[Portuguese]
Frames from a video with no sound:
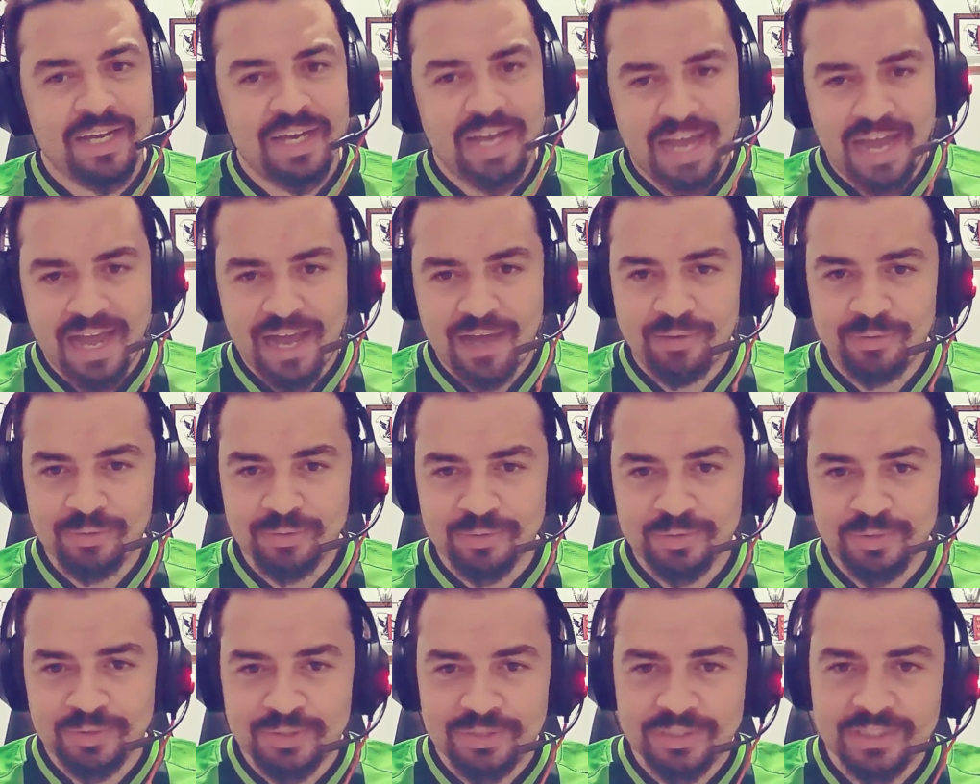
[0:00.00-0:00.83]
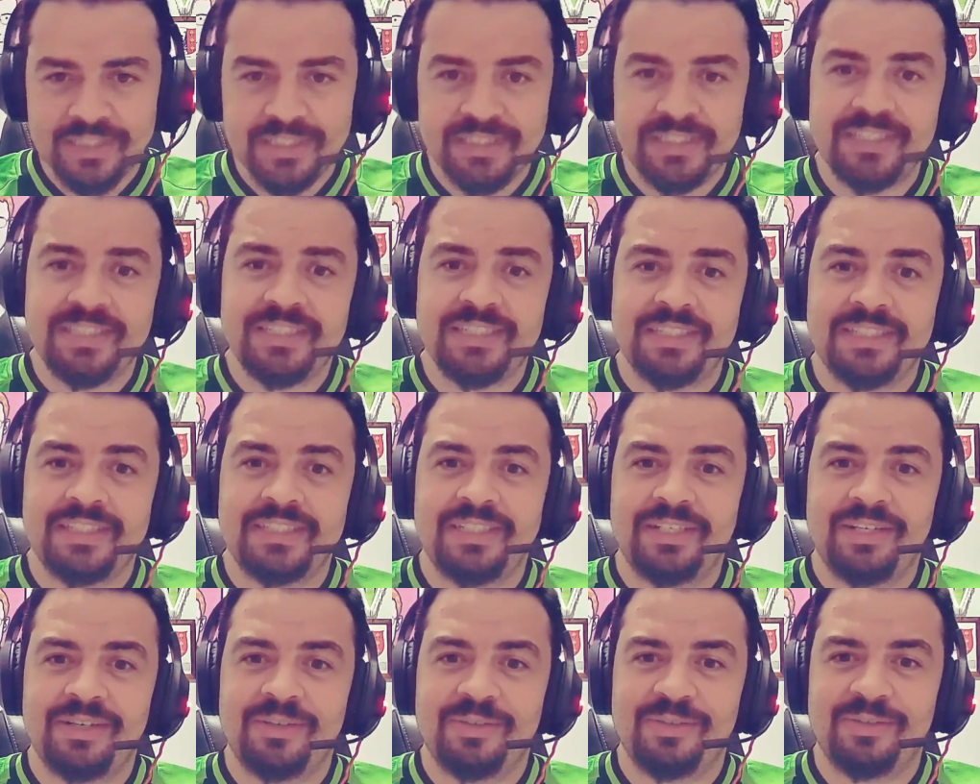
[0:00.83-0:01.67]
Aos que se
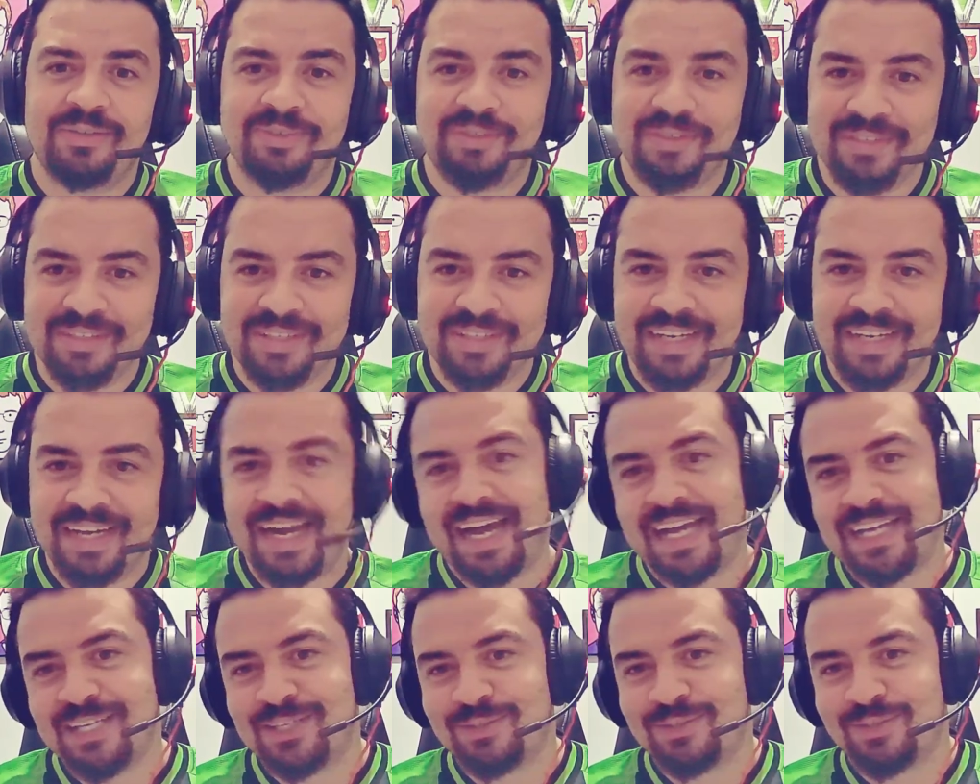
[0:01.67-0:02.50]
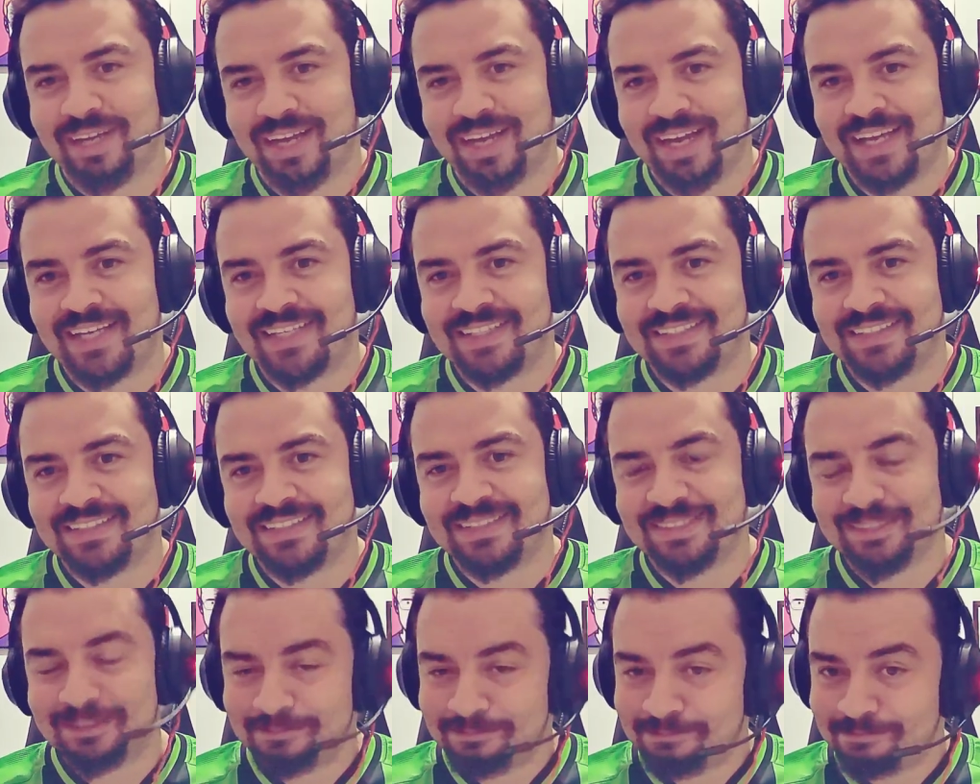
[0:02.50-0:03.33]
diziam racionais,
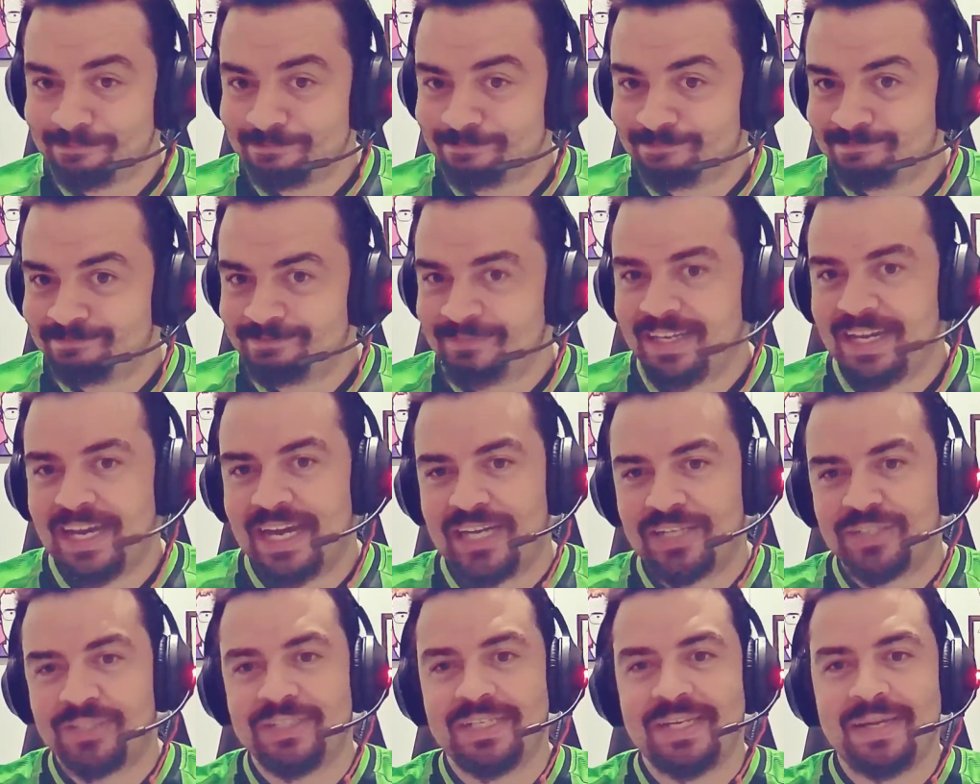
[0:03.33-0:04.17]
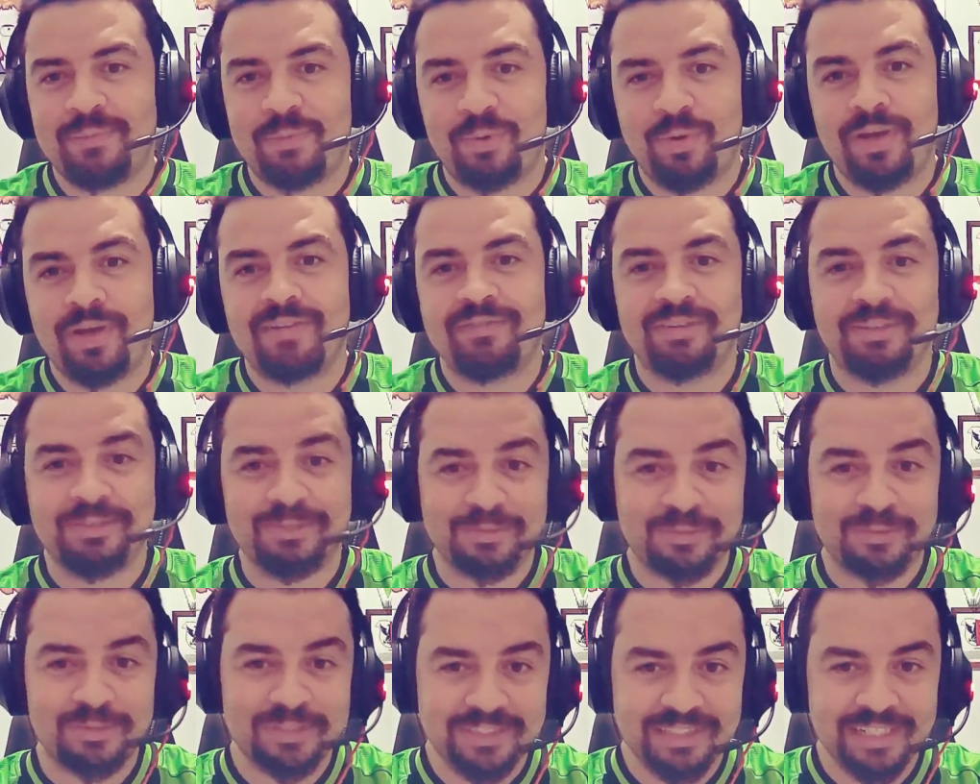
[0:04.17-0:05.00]
acho que é bom rever os
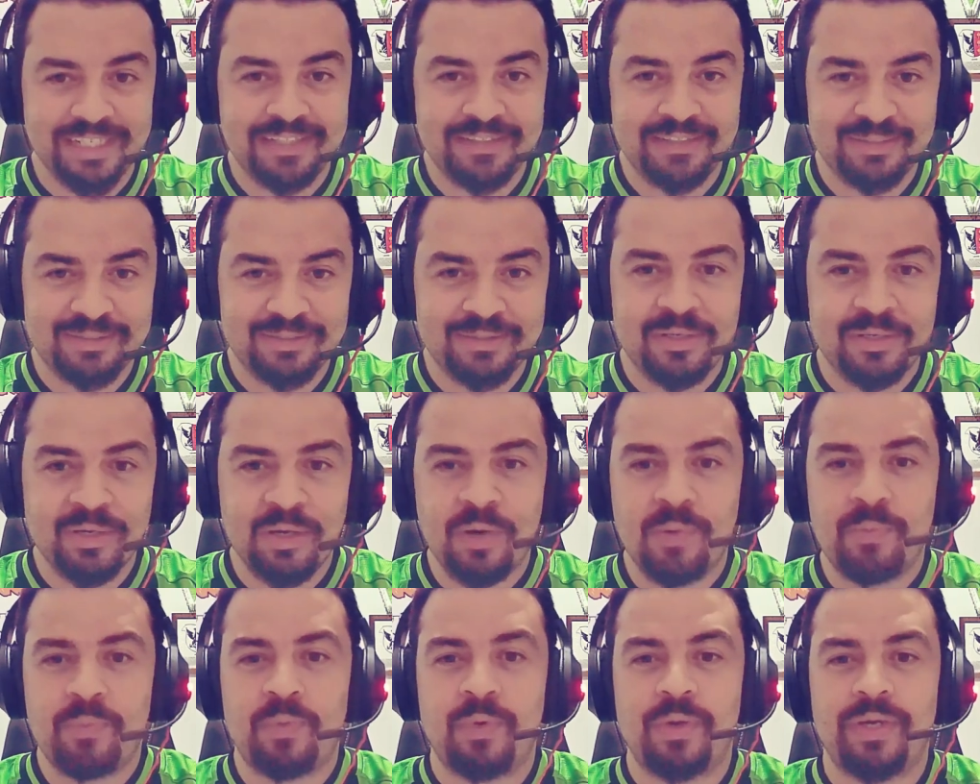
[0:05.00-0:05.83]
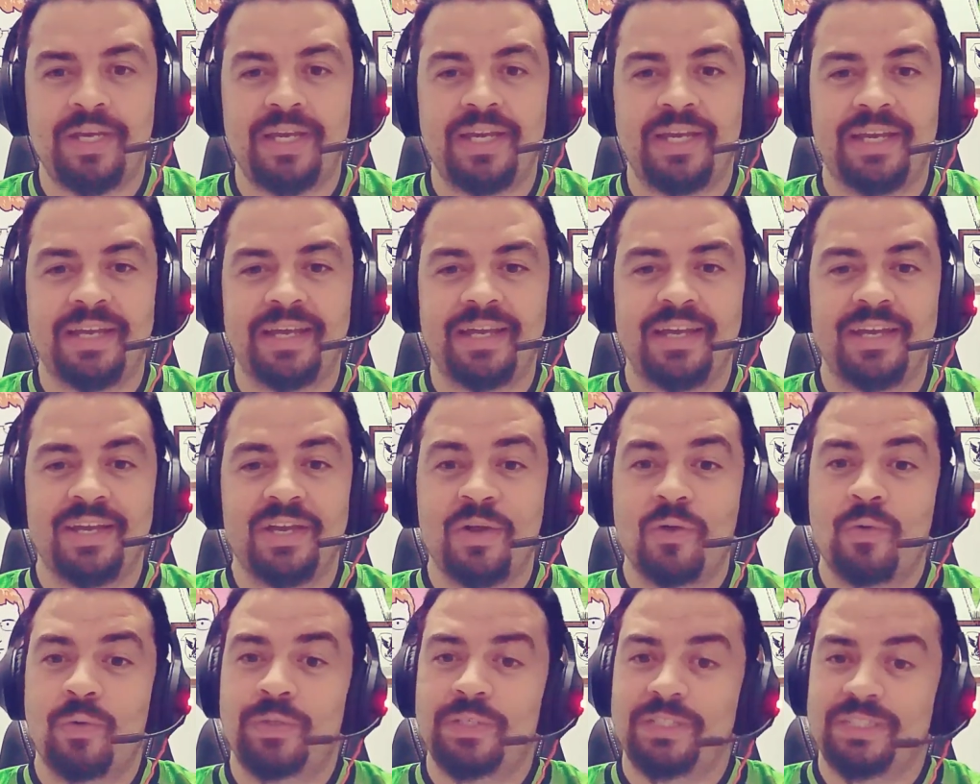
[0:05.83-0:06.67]
conceitos. Porque
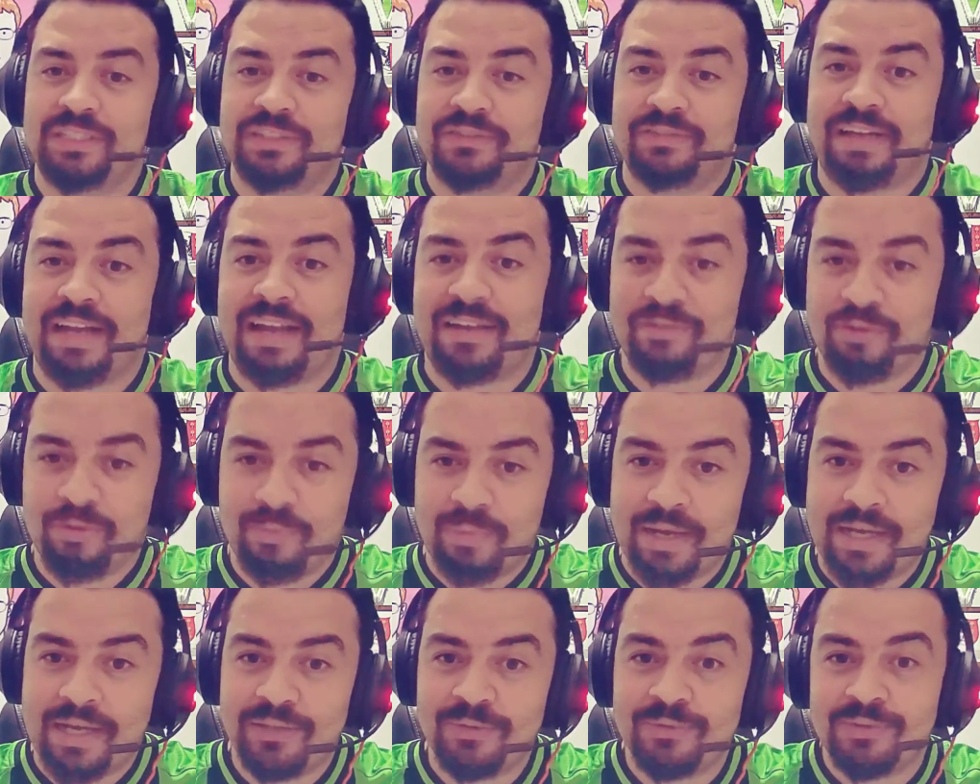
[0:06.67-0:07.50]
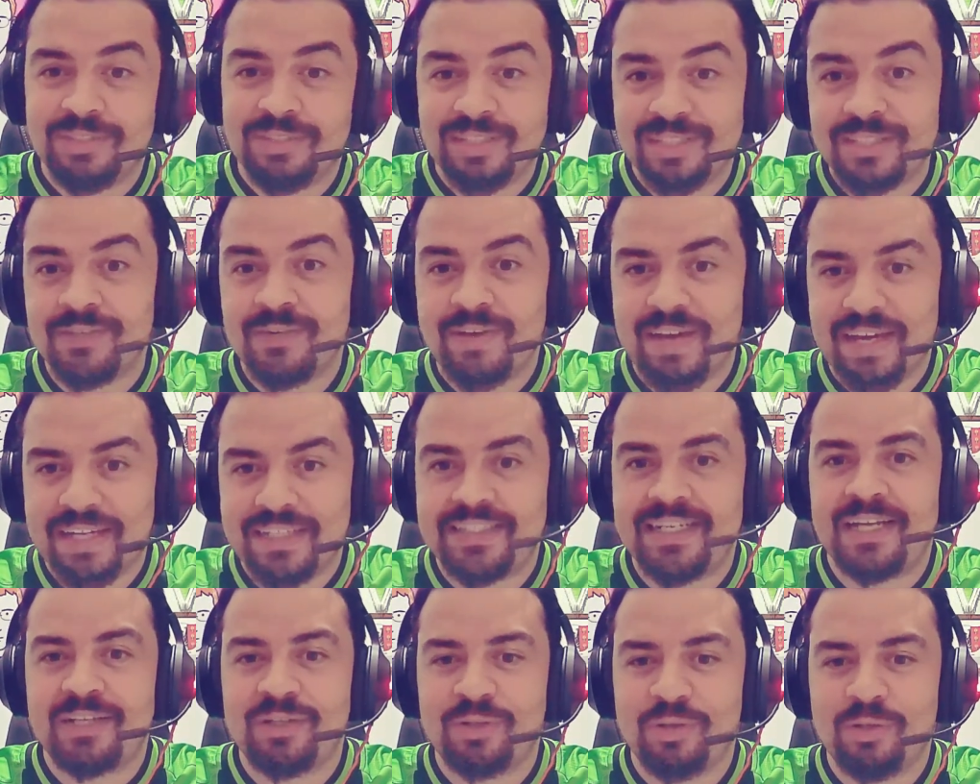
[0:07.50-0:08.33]
quando a gente falava que o Marquinhos Santos não era
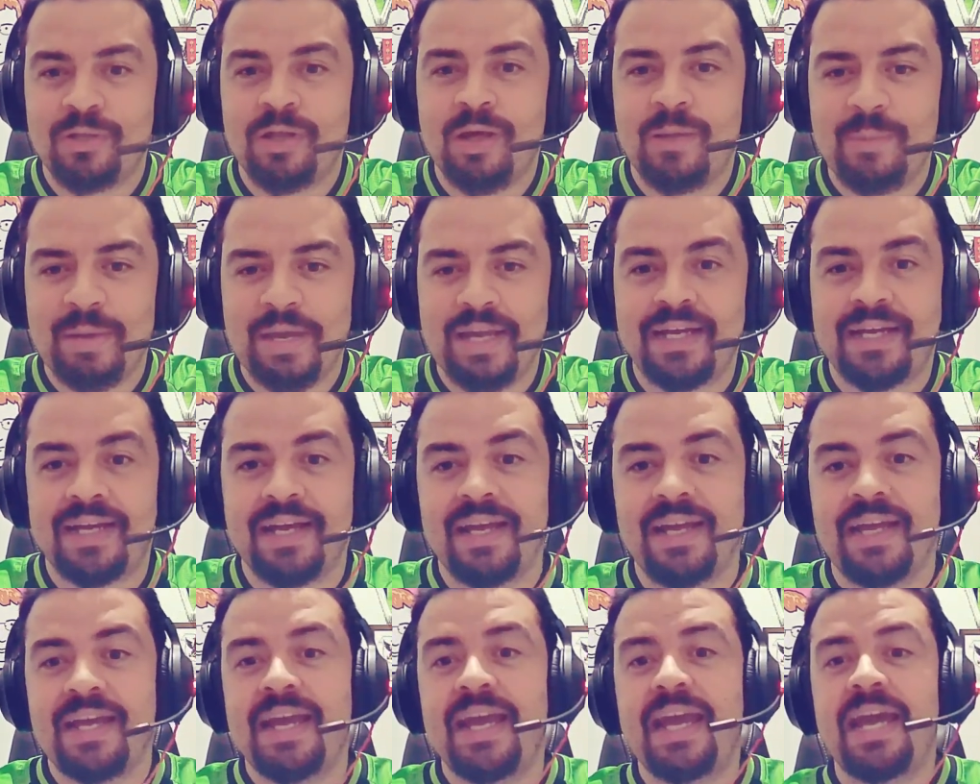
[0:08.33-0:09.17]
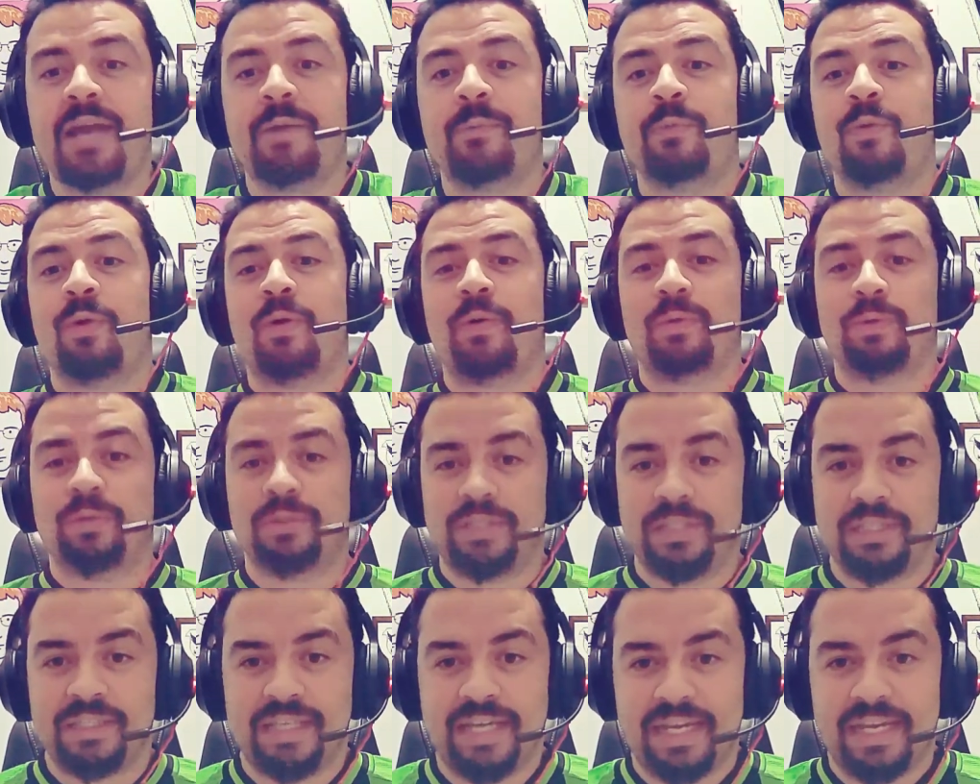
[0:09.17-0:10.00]
treinador do América, era por uma
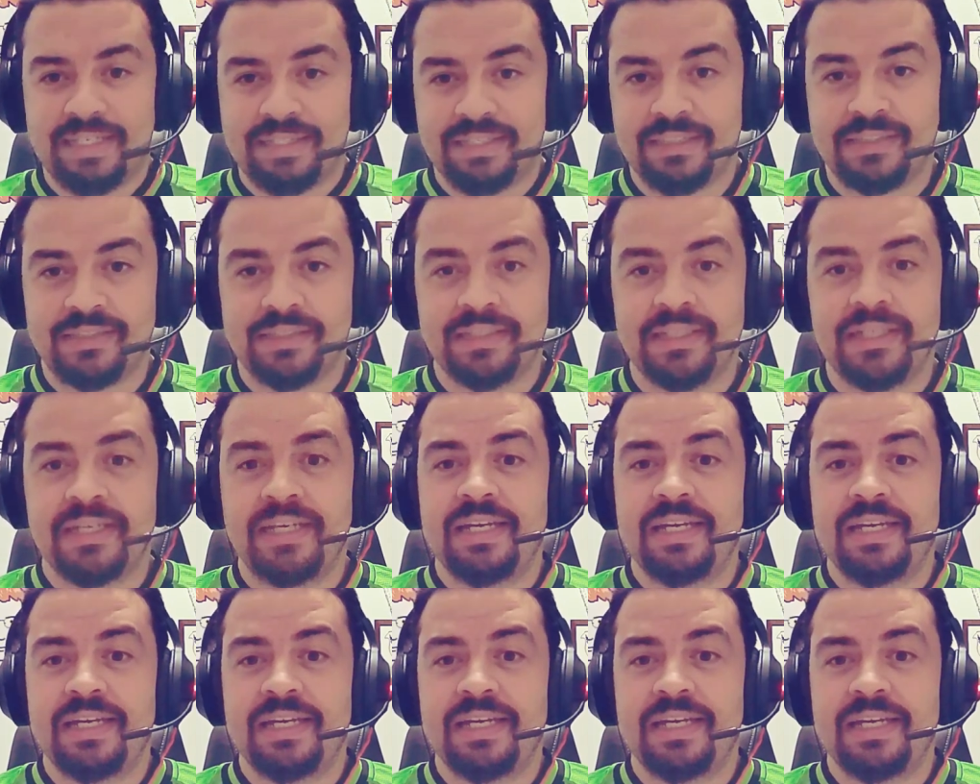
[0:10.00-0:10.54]
conta dessas.